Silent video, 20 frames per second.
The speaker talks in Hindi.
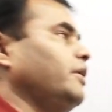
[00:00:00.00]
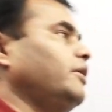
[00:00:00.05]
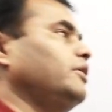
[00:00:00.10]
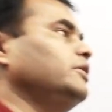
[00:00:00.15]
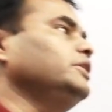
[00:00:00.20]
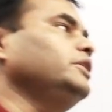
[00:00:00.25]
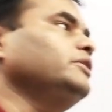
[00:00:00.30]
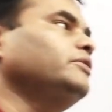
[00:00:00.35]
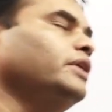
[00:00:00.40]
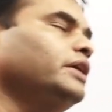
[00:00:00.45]

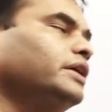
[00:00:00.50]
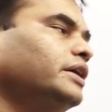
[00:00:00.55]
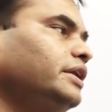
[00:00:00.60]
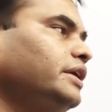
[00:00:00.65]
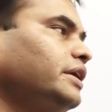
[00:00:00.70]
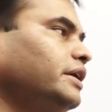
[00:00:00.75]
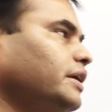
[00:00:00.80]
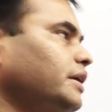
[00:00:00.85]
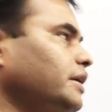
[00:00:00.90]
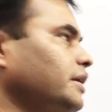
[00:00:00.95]
नॉट देखो है कि
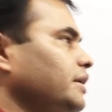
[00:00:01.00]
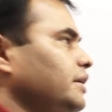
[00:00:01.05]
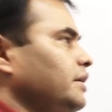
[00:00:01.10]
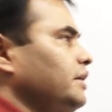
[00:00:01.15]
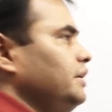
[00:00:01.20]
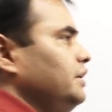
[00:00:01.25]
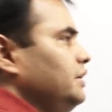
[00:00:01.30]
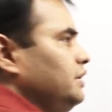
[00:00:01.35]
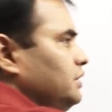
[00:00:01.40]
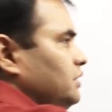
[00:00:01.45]
नहीं है
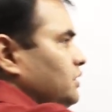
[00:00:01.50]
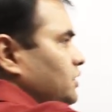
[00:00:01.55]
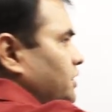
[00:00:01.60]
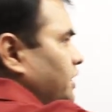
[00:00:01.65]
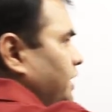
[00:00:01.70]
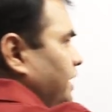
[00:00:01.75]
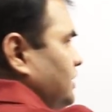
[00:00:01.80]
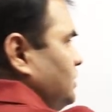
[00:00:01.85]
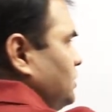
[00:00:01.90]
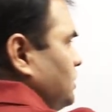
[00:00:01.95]

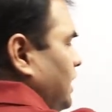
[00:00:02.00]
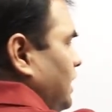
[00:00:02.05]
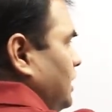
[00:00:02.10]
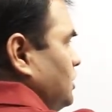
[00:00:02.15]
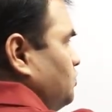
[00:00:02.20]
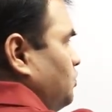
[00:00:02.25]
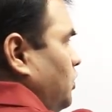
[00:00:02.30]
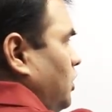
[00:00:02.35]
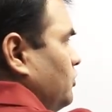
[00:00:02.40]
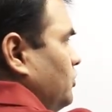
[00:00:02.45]
ये चार्ज
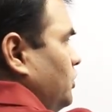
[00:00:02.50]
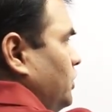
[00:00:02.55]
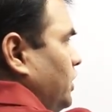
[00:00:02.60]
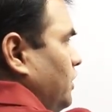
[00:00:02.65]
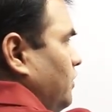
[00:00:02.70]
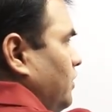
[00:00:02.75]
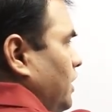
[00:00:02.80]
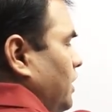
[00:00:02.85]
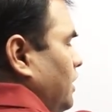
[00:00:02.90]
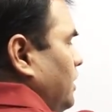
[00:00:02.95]

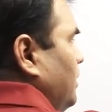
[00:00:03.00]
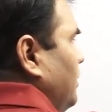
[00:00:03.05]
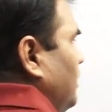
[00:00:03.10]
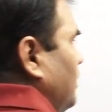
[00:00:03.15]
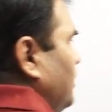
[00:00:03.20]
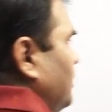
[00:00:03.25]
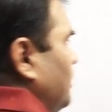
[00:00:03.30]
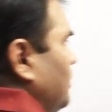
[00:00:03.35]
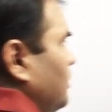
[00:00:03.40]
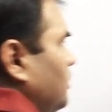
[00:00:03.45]
पॉजिटिव है
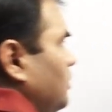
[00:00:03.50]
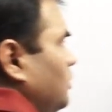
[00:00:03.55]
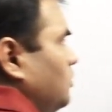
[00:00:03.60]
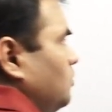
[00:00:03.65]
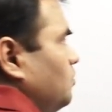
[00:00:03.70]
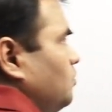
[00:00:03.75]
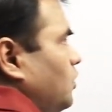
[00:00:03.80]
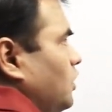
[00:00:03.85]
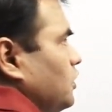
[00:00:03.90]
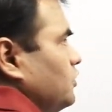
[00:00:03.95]

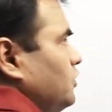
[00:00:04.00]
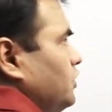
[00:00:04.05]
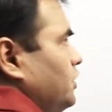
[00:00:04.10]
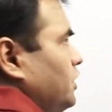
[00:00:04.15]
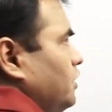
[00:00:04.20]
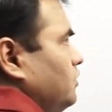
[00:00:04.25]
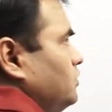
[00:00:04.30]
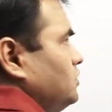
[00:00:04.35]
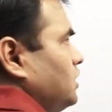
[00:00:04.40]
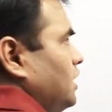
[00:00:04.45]

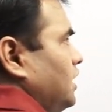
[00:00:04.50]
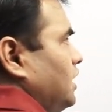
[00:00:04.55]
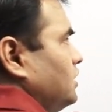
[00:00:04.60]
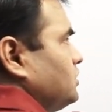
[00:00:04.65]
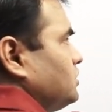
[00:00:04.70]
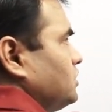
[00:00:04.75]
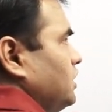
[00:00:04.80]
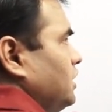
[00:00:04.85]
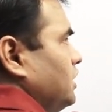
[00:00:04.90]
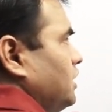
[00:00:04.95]
पॉजिटिव चार्ज
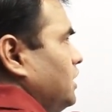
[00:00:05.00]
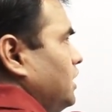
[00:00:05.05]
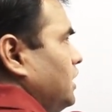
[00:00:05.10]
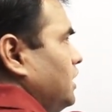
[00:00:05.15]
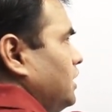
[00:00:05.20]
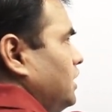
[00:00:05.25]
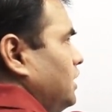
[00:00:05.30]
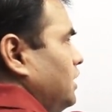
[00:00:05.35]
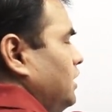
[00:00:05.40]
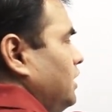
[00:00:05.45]
के
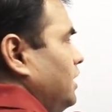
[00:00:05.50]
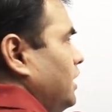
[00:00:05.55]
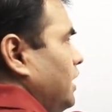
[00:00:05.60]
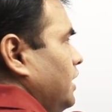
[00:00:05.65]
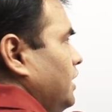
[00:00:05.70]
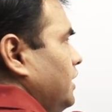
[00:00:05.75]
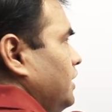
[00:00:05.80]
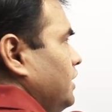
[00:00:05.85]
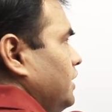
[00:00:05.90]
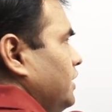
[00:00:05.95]
कारण
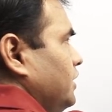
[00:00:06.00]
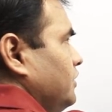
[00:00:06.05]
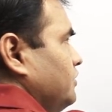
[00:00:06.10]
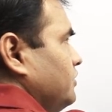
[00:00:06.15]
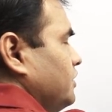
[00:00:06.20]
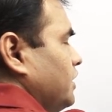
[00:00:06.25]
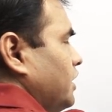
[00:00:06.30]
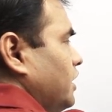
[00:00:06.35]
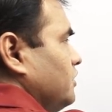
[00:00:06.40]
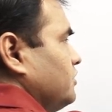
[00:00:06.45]
लाइन इस
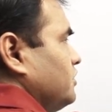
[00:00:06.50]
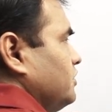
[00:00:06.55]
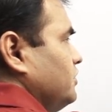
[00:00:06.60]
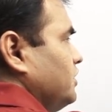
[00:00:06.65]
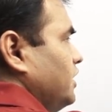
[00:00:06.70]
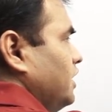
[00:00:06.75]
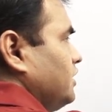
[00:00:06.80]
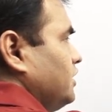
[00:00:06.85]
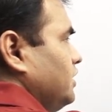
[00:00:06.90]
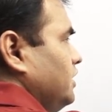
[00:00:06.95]
तरह से
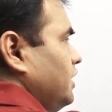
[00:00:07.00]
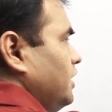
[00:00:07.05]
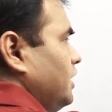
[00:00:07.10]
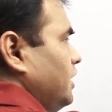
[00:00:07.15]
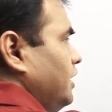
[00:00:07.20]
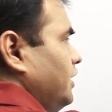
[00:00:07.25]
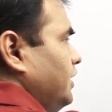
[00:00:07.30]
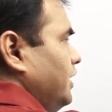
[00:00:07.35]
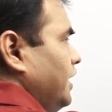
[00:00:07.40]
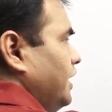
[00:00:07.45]
जाती है
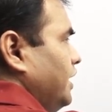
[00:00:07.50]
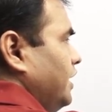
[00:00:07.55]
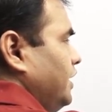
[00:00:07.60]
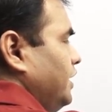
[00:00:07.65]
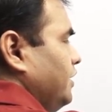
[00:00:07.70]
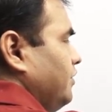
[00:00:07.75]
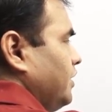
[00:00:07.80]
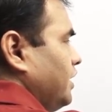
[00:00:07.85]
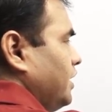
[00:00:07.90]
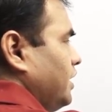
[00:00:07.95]

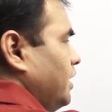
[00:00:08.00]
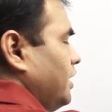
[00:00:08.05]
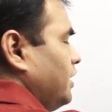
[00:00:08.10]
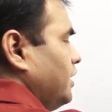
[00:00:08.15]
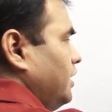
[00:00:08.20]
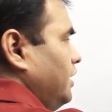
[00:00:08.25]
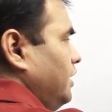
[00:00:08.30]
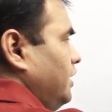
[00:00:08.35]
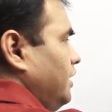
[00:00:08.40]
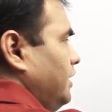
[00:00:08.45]
नेगेटिव के
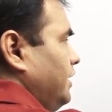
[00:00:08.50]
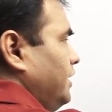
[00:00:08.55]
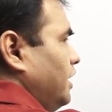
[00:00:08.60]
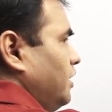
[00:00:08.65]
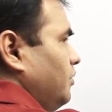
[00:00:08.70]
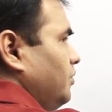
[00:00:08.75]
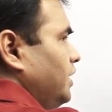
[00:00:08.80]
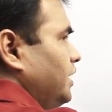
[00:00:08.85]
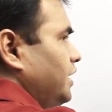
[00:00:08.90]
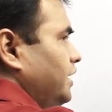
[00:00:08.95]
कारण
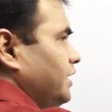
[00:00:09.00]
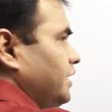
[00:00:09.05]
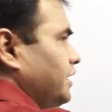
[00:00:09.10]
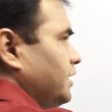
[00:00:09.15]
टर्मिनेट